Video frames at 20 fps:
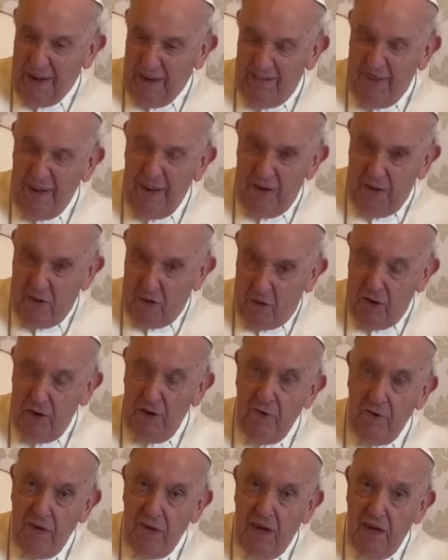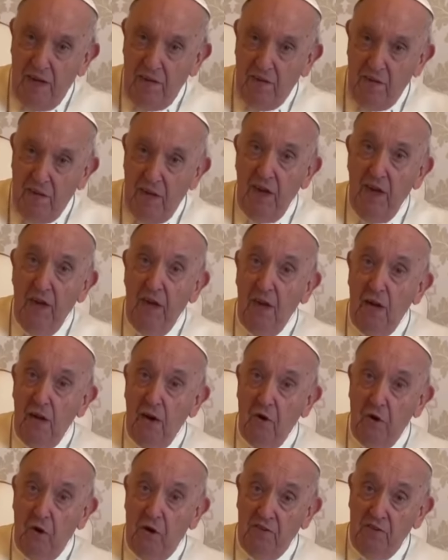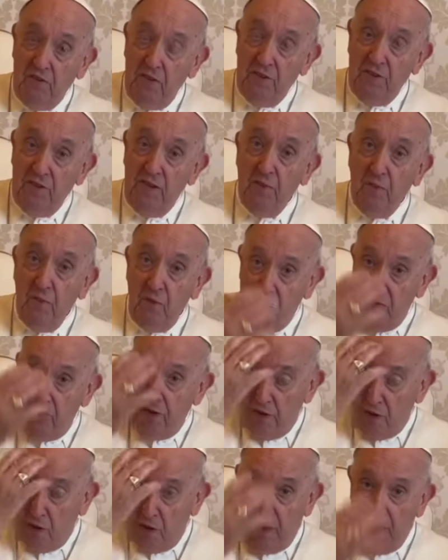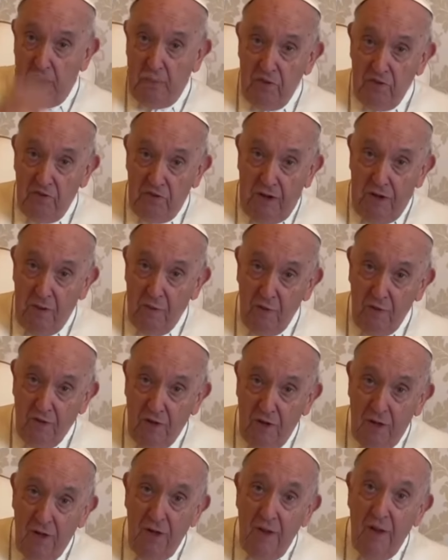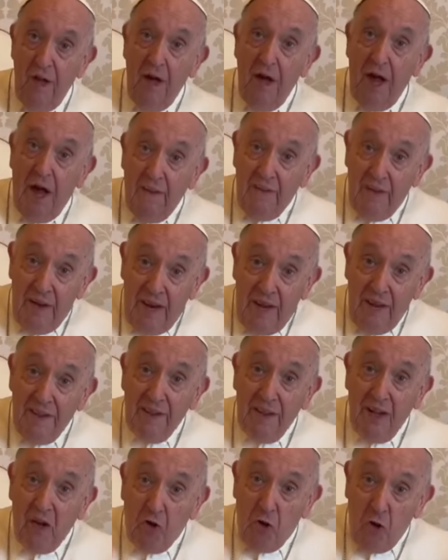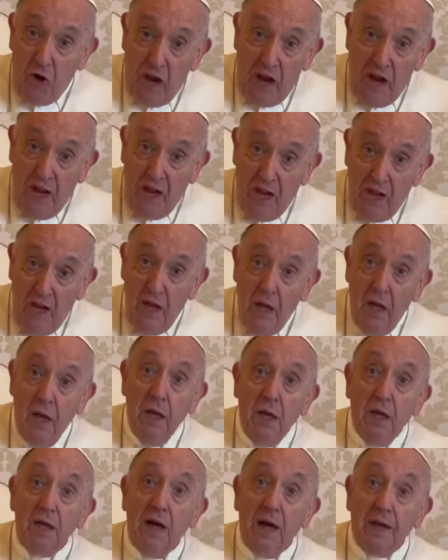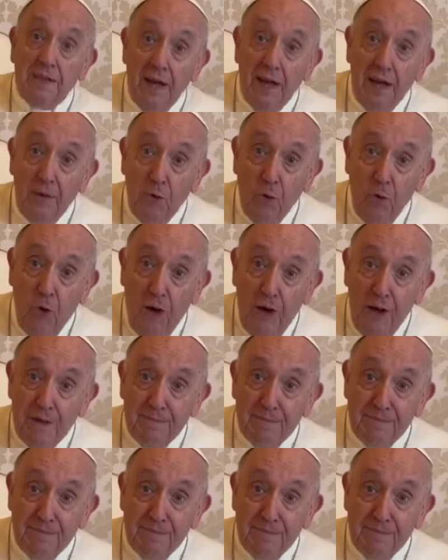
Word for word: hacer con eficacia lo que sentimos y lo que pensamos. Adelante, coraje y hasta Lisboa.